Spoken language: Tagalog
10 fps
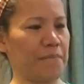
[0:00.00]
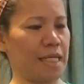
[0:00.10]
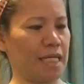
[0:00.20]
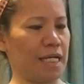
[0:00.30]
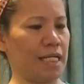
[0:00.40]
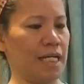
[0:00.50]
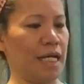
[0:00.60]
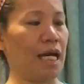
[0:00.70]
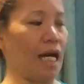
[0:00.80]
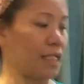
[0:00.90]
Ayan.
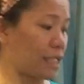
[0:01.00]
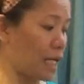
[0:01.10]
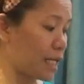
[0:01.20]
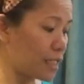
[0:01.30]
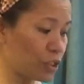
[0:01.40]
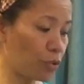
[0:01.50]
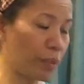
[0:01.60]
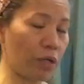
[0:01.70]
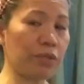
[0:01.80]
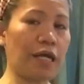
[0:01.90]
At saka ganito,
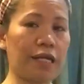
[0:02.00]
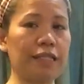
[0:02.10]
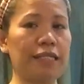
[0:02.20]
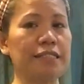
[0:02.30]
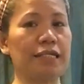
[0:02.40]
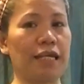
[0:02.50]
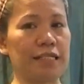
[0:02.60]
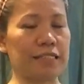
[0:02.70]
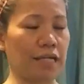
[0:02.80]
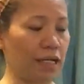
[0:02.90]
meron na rin din silang
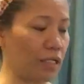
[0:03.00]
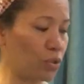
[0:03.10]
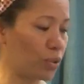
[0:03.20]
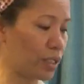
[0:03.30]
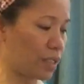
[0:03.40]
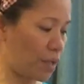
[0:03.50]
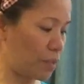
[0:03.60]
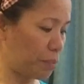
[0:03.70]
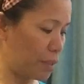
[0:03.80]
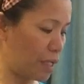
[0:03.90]
stock. Ito that time
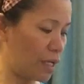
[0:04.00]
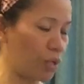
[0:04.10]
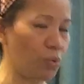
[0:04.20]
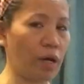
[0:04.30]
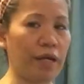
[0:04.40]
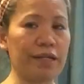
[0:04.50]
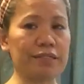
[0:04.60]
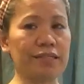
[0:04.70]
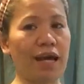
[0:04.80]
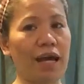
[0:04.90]
na binili ko ay
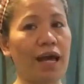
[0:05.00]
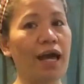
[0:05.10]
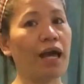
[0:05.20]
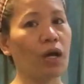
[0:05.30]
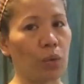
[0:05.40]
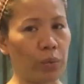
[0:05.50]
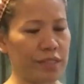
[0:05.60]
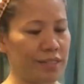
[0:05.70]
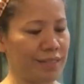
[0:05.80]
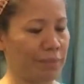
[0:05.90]
nasa
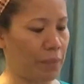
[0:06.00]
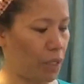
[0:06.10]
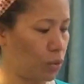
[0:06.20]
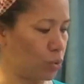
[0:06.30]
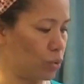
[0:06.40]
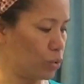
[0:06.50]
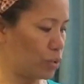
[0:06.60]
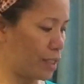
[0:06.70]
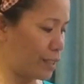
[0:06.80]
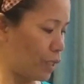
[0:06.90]
Kuwait City pa ako.
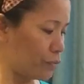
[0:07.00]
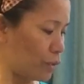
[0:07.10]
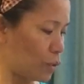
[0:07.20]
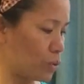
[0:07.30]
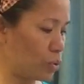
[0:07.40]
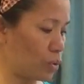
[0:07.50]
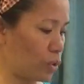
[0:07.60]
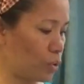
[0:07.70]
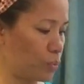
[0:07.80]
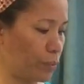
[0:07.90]
Nag-day off ako, doon
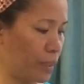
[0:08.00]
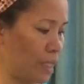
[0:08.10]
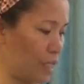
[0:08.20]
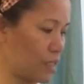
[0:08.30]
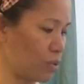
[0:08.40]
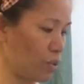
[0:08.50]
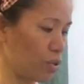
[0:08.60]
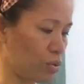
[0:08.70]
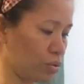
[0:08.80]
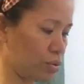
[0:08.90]
ako bumili. So
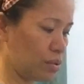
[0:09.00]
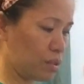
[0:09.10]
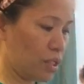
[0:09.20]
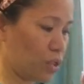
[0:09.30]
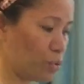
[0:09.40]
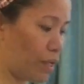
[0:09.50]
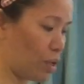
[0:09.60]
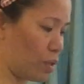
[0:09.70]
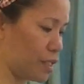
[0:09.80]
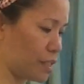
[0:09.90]
ngayon, dito
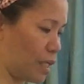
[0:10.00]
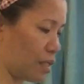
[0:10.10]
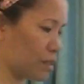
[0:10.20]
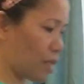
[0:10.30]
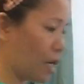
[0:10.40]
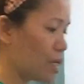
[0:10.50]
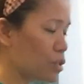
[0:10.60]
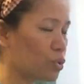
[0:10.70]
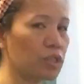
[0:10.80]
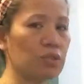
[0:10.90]
meron na silang stock.
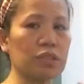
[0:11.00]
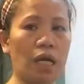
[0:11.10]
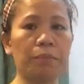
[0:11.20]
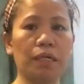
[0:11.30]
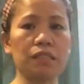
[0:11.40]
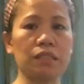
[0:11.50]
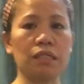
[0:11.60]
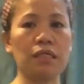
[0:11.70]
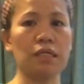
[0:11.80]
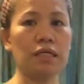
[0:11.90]
So dito sa amin
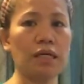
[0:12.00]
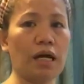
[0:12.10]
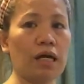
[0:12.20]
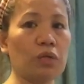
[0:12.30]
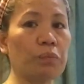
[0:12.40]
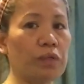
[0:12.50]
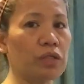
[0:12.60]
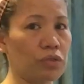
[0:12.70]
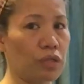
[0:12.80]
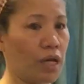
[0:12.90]
kasi ay
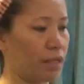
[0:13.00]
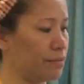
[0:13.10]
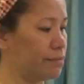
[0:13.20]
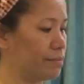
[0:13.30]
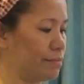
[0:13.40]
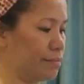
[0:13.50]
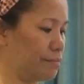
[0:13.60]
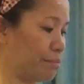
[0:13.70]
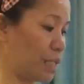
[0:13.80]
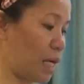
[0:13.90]
kumpleto na.
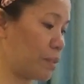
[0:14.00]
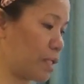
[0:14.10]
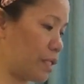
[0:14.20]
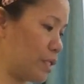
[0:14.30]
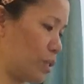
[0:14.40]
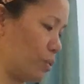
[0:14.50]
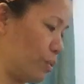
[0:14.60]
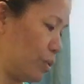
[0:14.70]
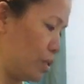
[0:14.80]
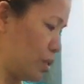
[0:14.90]
Marami na dito.
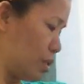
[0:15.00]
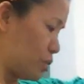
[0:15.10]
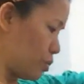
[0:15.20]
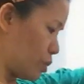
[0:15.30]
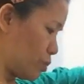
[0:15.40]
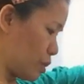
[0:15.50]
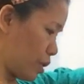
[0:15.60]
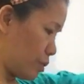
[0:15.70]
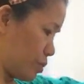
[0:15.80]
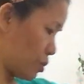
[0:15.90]
So ito na
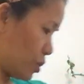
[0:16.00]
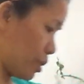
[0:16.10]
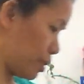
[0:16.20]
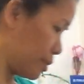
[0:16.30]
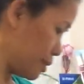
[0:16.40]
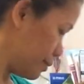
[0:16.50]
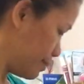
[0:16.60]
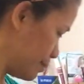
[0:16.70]
ngayon siya guys.